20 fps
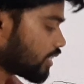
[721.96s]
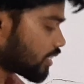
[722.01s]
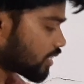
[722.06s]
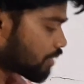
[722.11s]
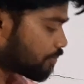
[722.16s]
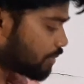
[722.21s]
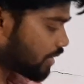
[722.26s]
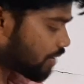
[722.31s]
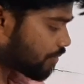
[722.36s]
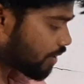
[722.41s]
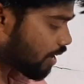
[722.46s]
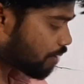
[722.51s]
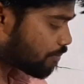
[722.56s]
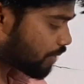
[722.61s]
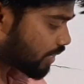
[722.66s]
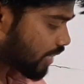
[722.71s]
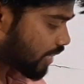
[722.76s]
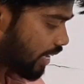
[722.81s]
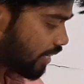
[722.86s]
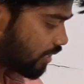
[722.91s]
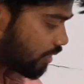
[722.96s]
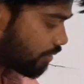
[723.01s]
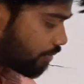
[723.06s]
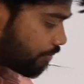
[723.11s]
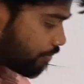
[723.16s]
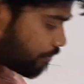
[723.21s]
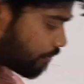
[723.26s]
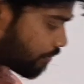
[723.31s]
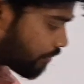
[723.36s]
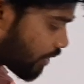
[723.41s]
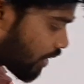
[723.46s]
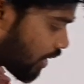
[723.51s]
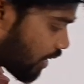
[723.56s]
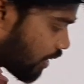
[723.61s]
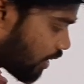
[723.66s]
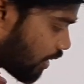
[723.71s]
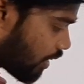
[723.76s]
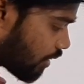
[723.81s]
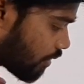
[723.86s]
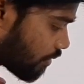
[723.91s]
जैसे हम ये वाला हम बताए थे
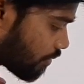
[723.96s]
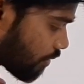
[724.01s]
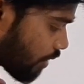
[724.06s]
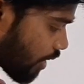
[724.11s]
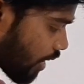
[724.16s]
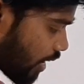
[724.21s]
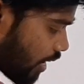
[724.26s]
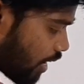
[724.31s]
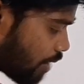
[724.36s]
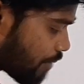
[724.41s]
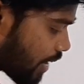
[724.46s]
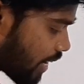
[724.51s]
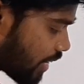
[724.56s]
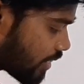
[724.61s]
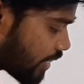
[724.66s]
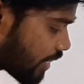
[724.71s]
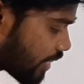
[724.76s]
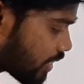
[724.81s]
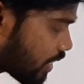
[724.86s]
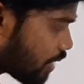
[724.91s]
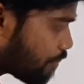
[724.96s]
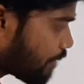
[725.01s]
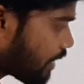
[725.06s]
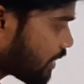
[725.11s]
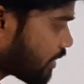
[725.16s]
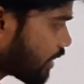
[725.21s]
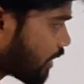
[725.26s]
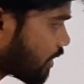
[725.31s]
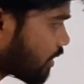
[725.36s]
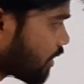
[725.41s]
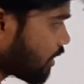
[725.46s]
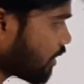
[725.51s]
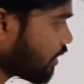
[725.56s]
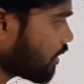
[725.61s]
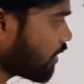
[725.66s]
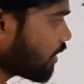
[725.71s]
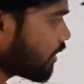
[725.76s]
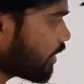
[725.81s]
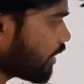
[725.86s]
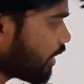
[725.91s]
कि ए माइनस एक्स ए प्लस एक्स है
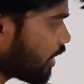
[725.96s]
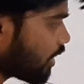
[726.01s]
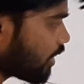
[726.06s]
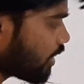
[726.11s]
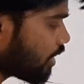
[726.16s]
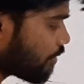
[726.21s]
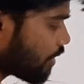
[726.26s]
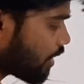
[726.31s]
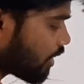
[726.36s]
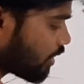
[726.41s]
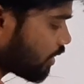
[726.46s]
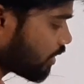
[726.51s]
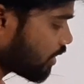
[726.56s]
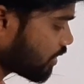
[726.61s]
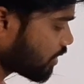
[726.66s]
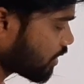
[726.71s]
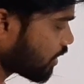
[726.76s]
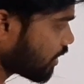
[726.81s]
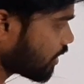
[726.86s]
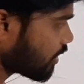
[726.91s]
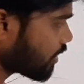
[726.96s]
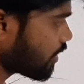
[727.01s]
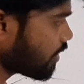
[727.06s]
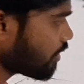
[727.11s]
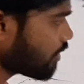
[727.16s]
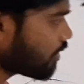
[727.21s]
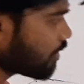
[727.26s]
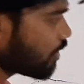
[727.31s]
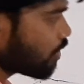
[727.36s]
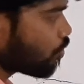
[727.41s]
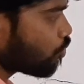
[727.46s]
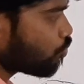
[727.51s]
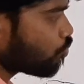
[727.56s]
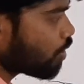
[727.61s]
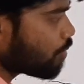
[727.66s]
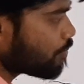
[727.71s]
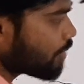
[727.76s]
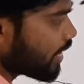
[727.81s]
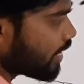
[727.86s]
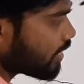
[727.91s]
ठीक है ये वाला देखिए इसके जैसा
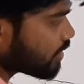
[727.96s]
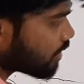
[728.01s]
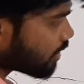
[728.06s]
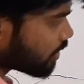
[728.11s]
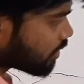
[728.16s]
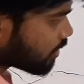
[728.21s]
वन माइनस